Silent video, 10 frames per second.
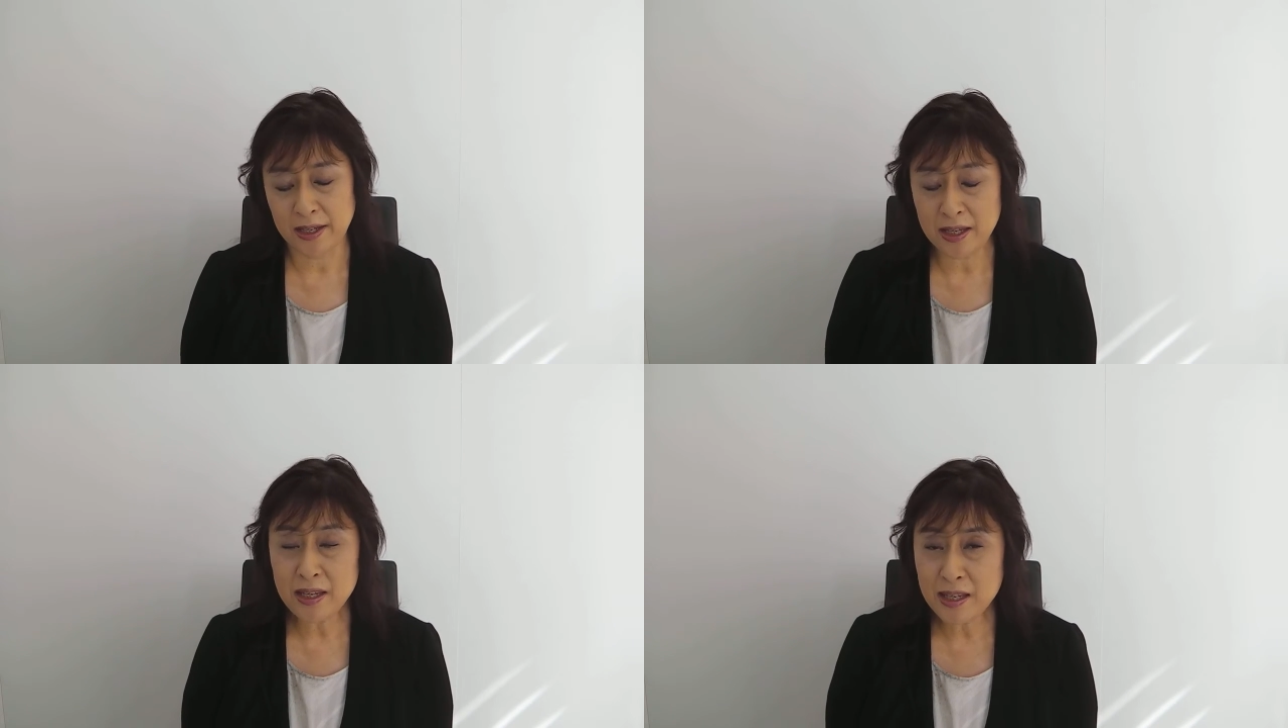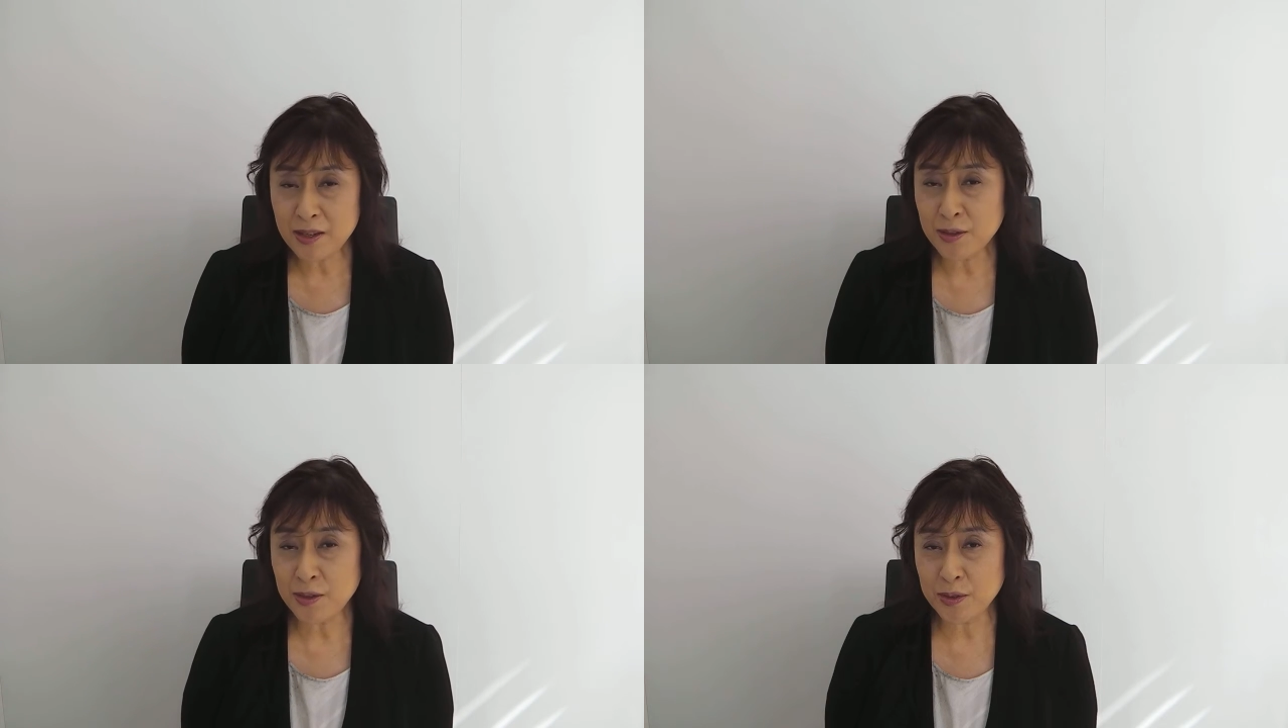
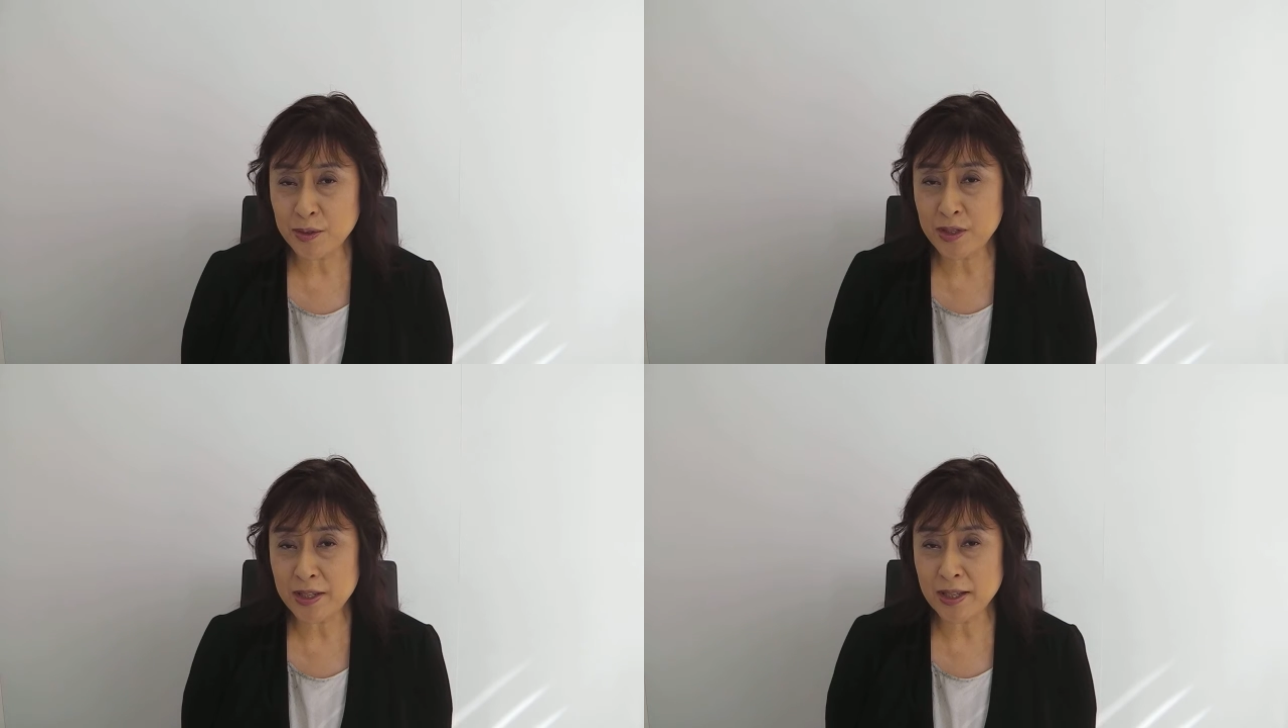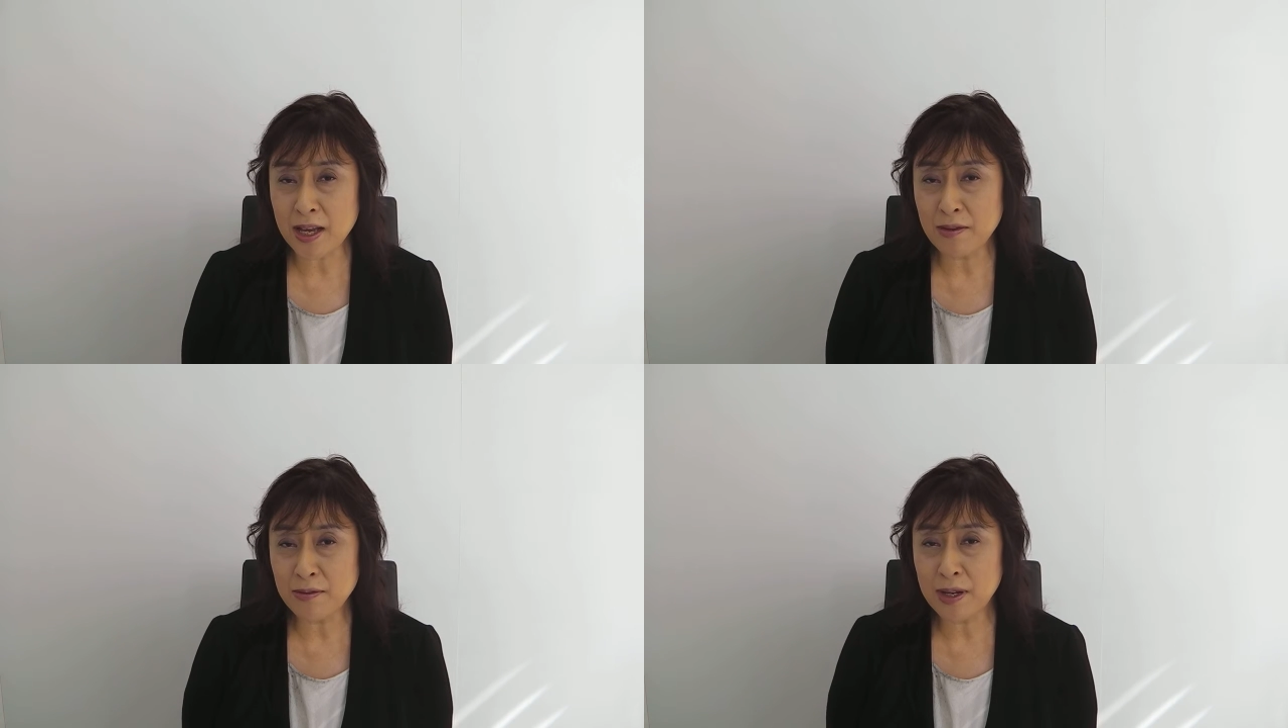息を抜く時
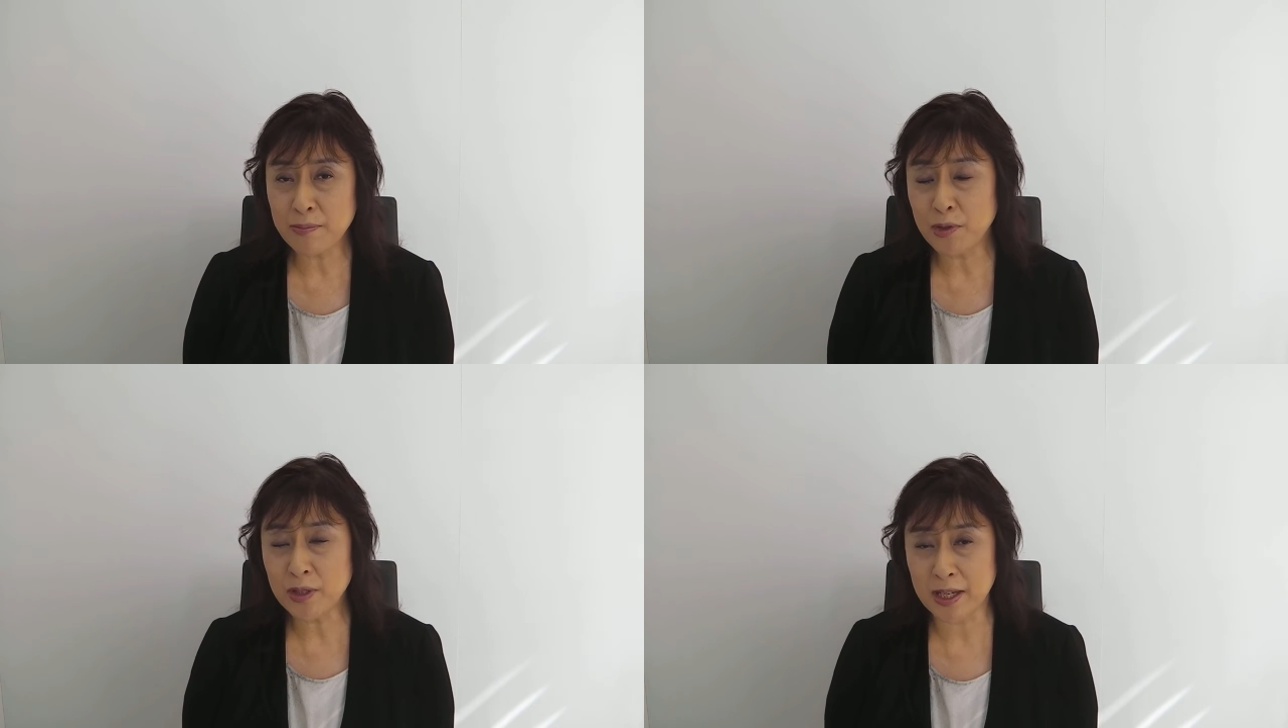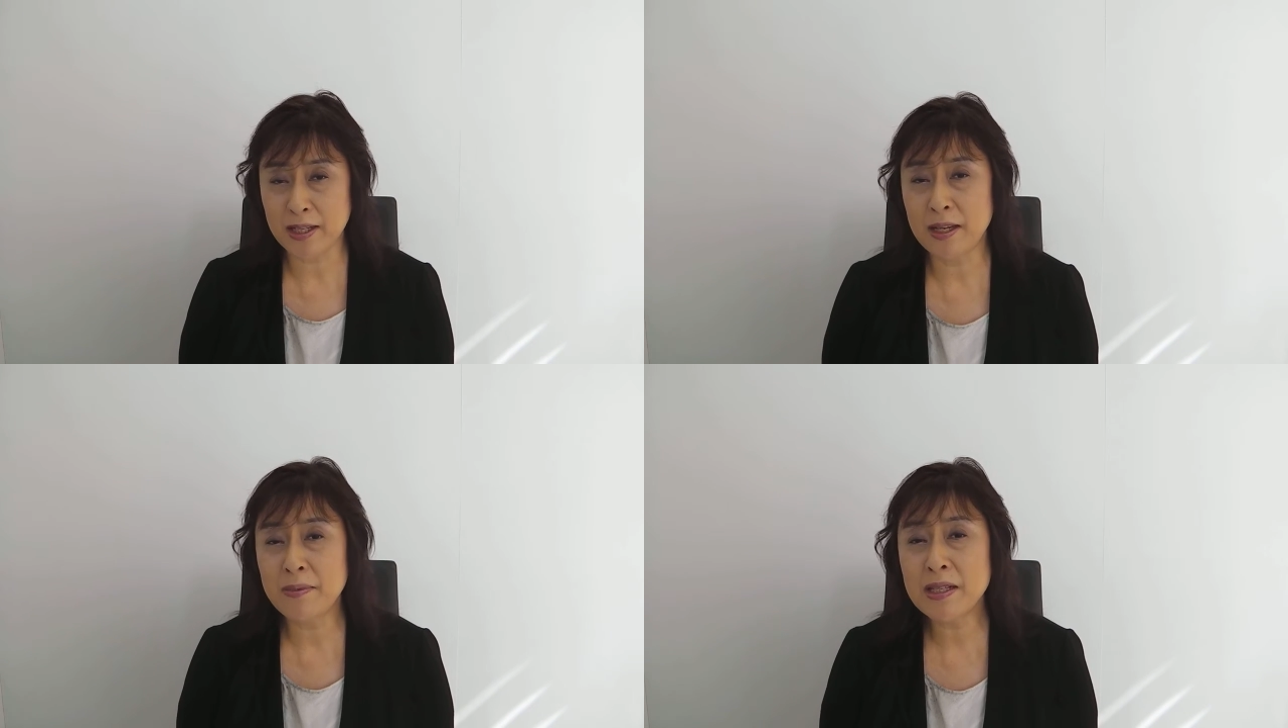間は持ってらっ
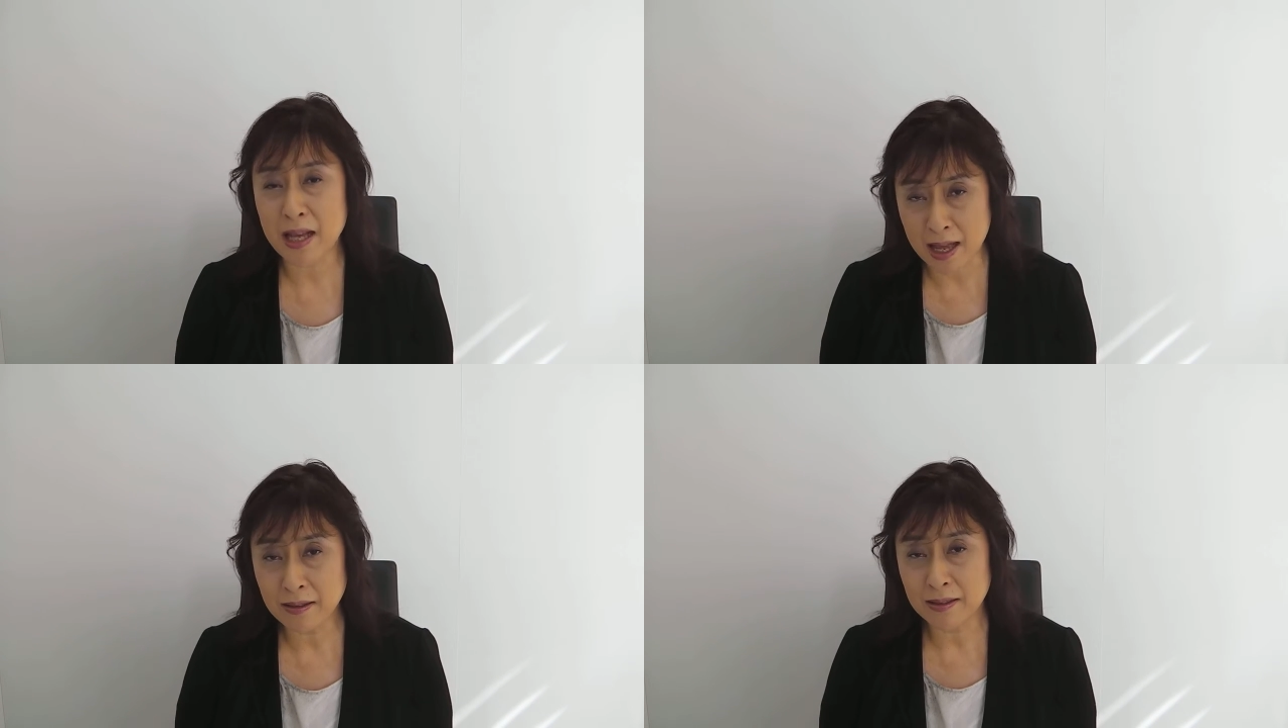しゃいますか？